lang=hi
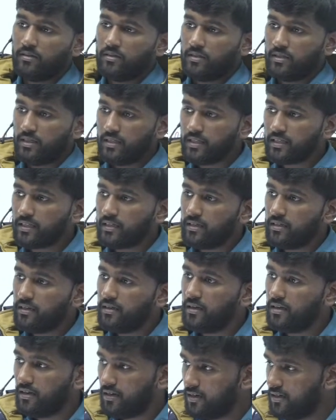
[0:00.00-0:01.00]
ठीक है
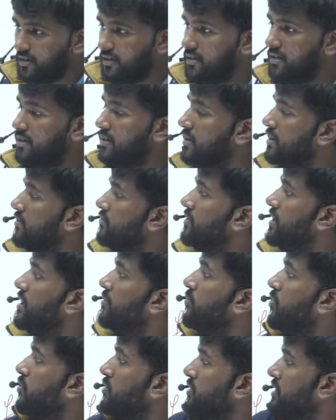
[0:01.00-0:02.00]
हाँ वह
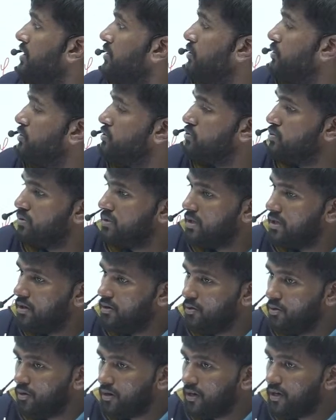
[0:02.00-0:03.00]
बूढ़ा हो चुका
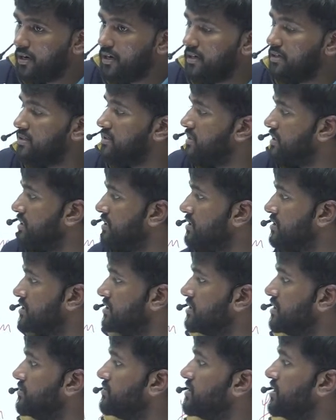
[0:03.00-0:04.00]
होगा सिंस
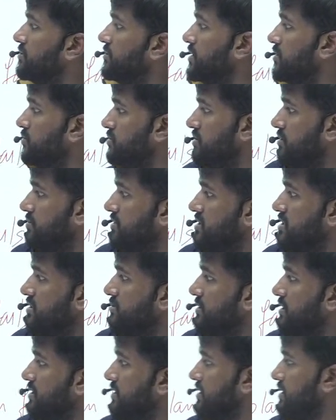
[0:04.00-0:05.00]
जब से मैंने उसे पिछली
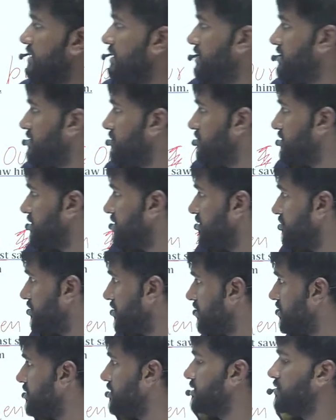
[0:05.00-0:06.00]
बार देखा है जब से अब
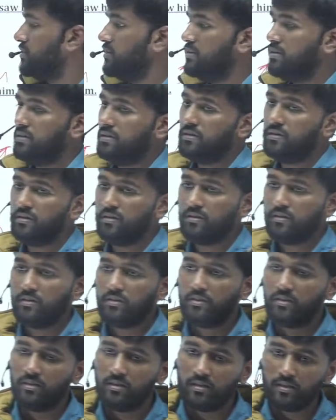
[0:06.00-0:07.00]
तक
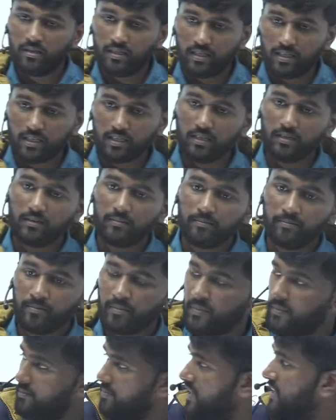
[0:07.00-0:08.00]
ठीक है
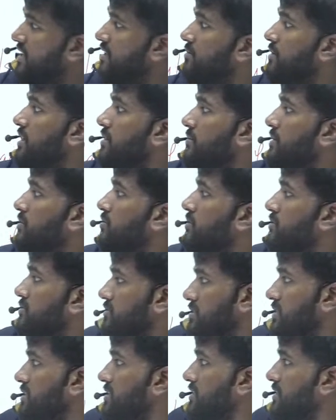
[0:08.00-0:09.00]
पहली बार मैं
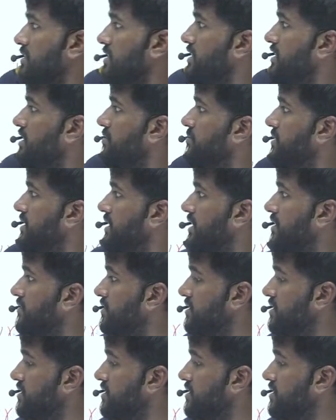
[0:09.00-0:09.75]
लिख रखा मे हैव